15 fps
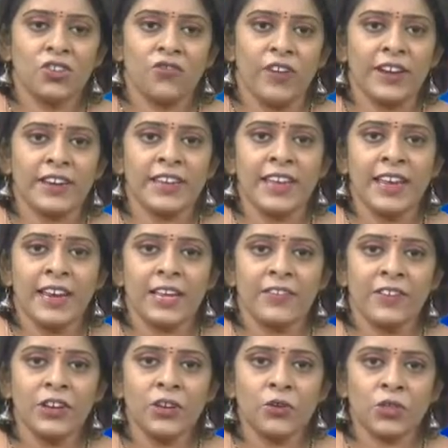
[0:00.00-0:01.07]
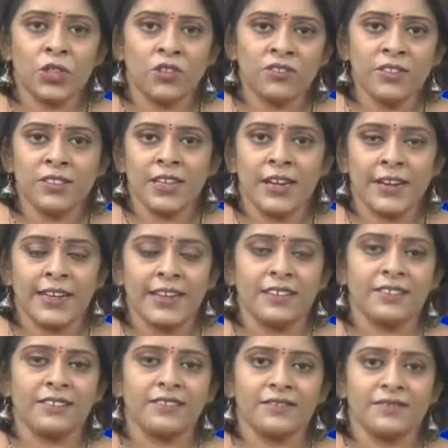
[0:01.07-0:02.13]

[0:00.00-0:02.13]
ట్వంటీ లెవెన్ టూ థౌజండ్ థర్టీన్